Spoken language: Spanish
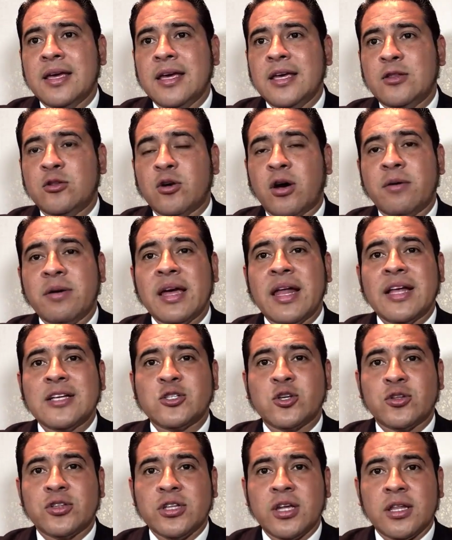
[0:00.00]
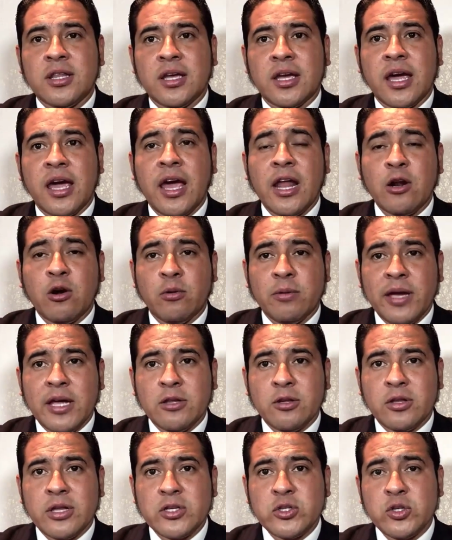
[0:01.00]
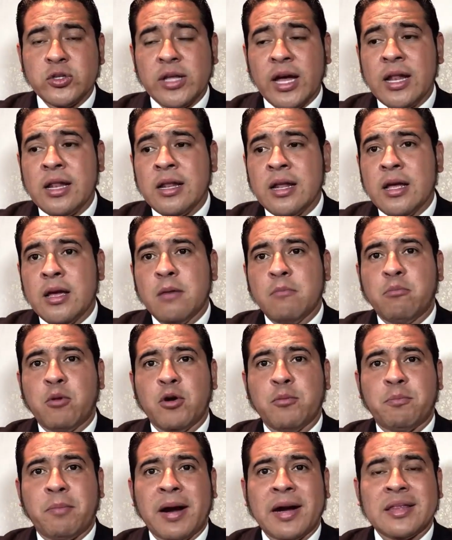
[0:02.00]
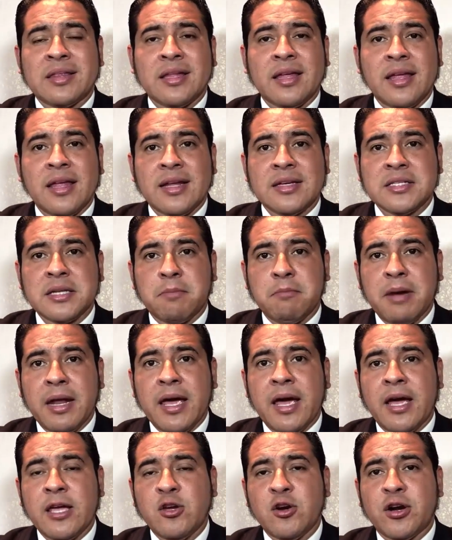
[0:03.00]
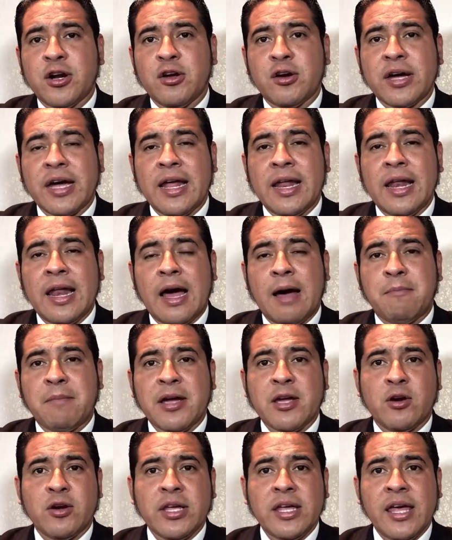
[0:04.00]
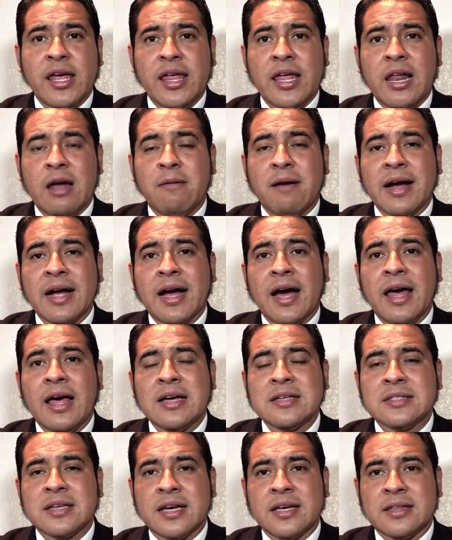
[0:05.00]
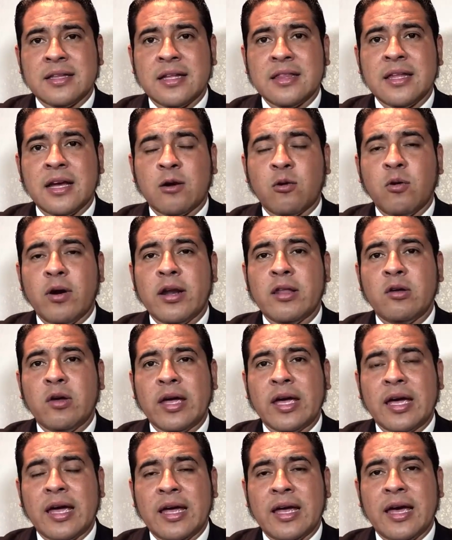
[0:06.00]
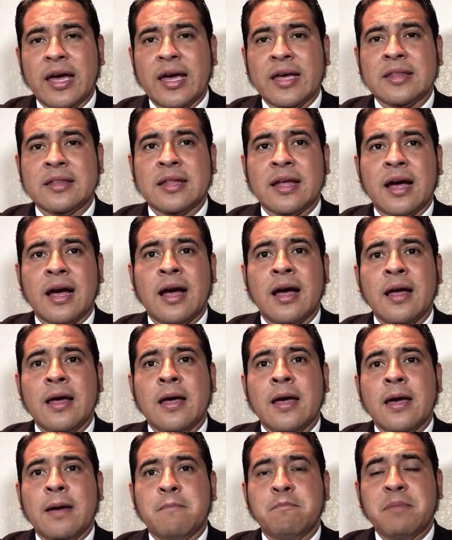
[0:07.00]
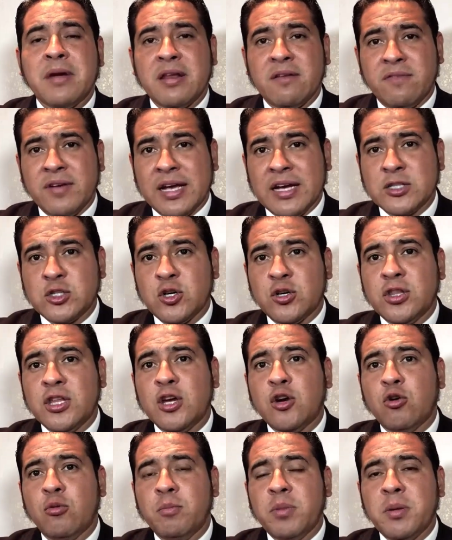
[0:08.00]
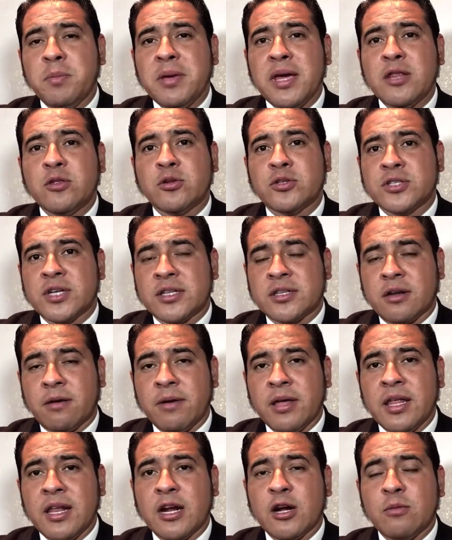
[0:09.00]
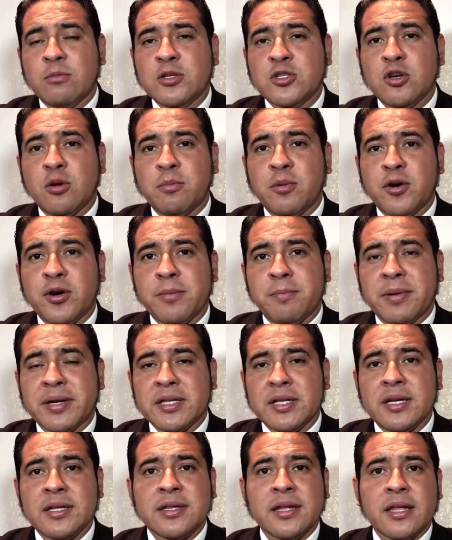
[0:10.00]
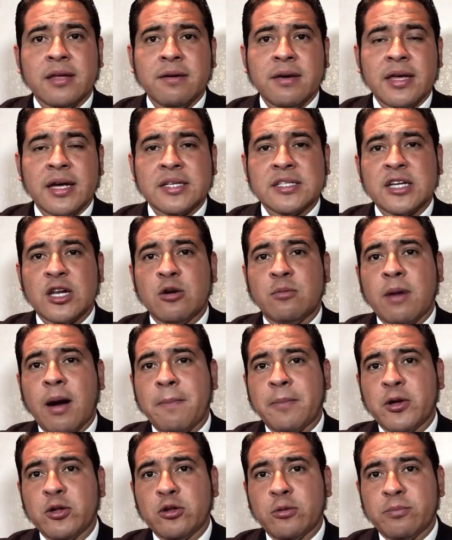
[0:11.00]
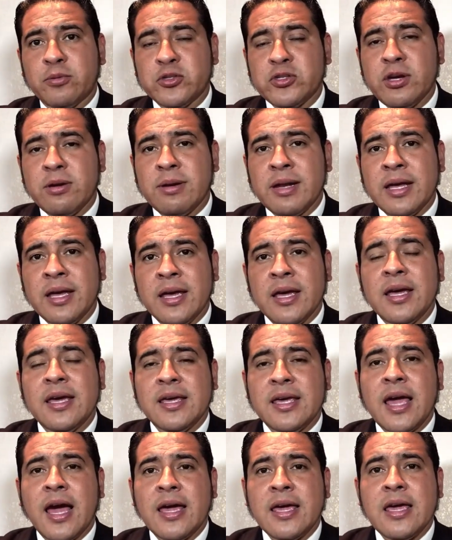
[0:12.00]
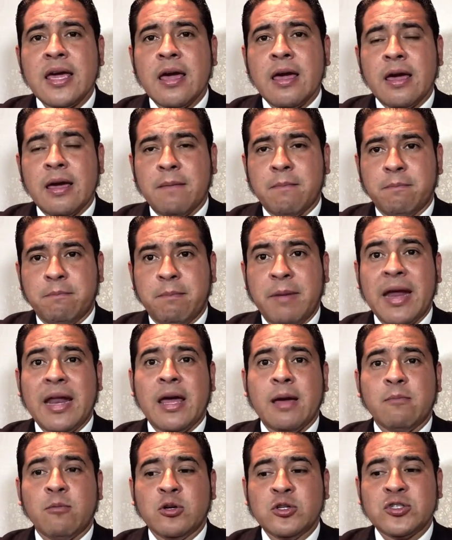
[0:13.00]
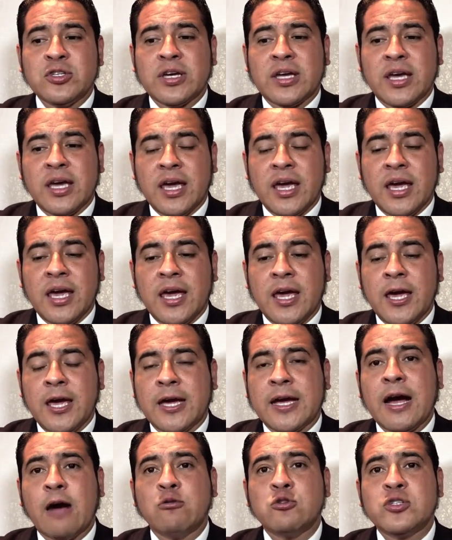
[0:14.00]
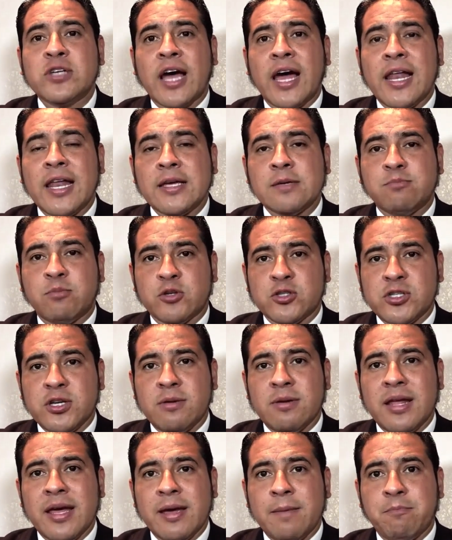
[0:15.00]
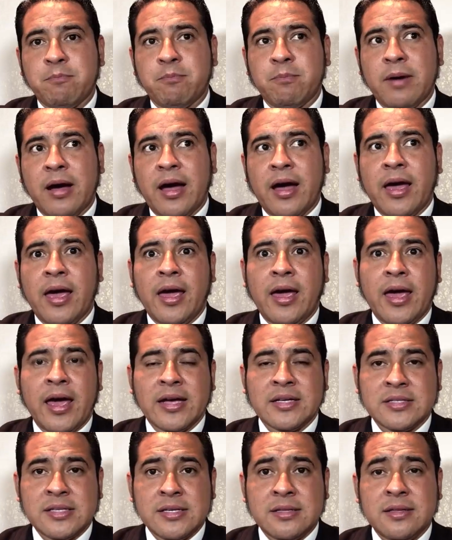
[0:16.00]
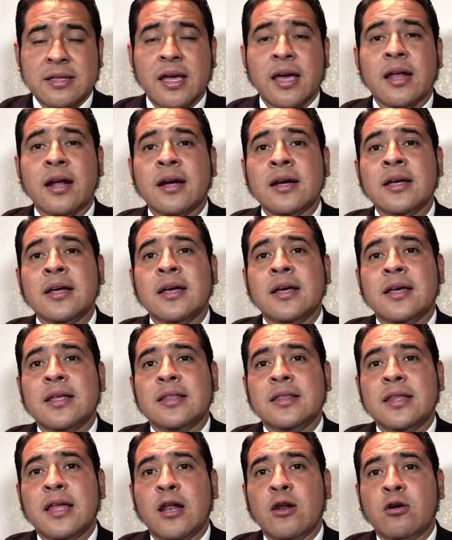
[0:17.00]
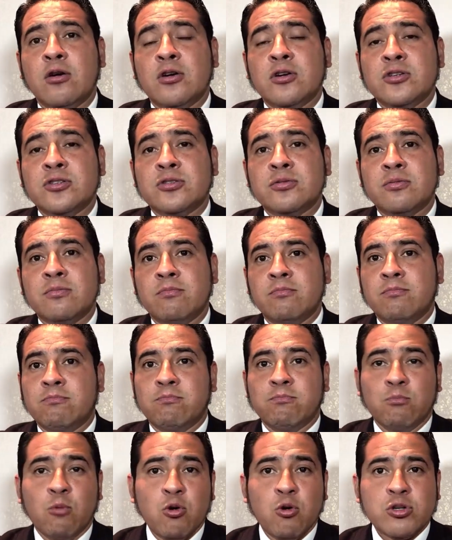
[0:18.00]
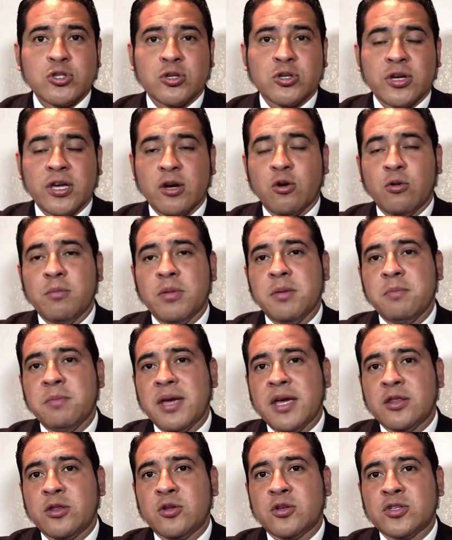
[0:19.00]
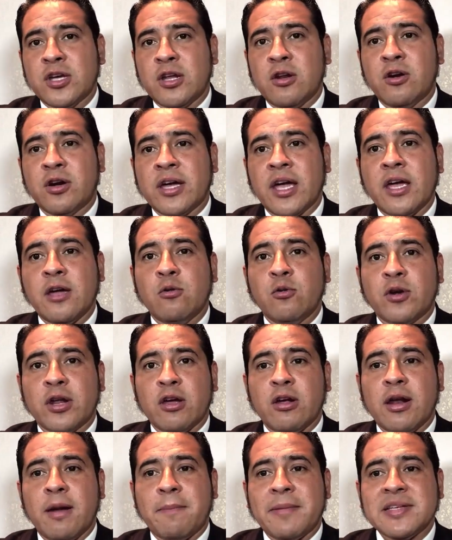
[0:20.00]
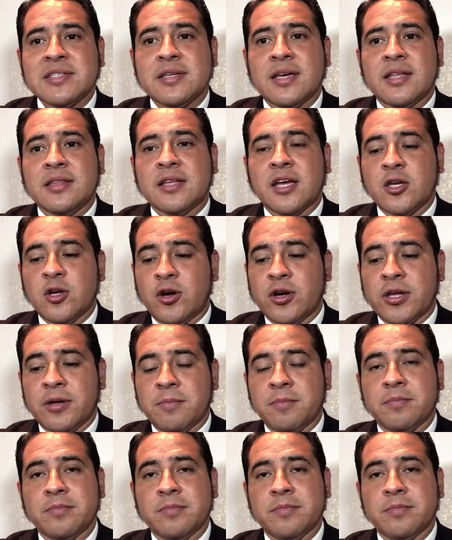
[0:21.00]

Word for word: y todavía la sostienen es el gobierno nacional. Por parte de la Asamblea, yo creo que la mayoría de las bancadas están de acuerdo en que esta verificación de incumplimientos a través de la Comisión Pluripartista debe darse lo más pronto posible y ahí veremos qué causales posibles eh, existieran de los muchos incumplimientos en los que ha incurrido la presidenta Llori.